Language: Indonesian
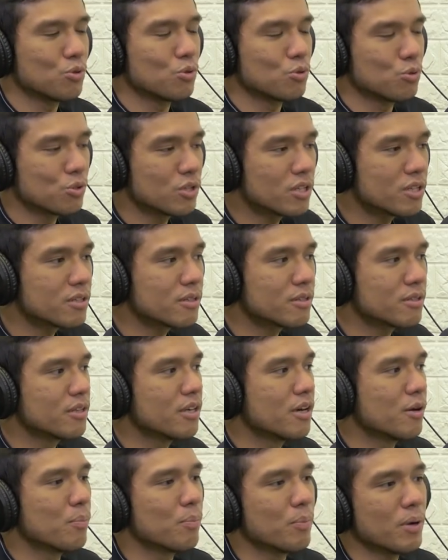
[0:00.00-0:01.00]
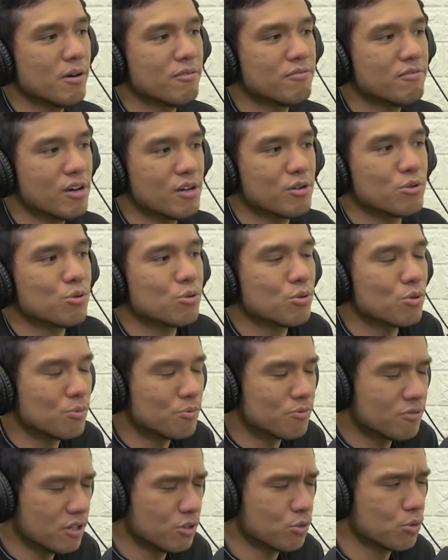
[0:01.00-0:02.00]
Contohnya yang Pak
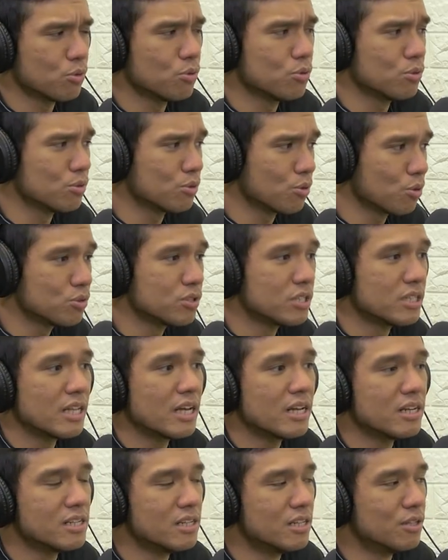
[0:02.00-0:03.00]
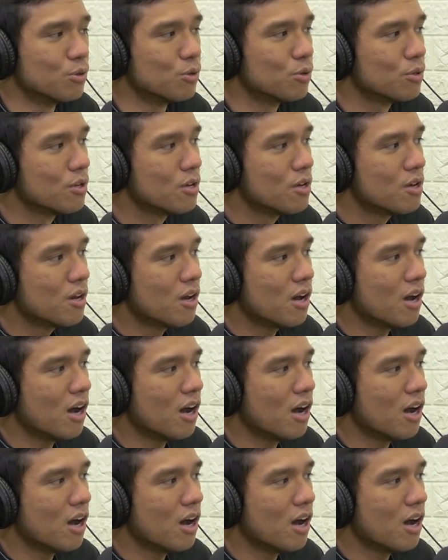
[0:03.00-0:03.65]
Fahru Fahru Rozi tadi gitu. Hmm.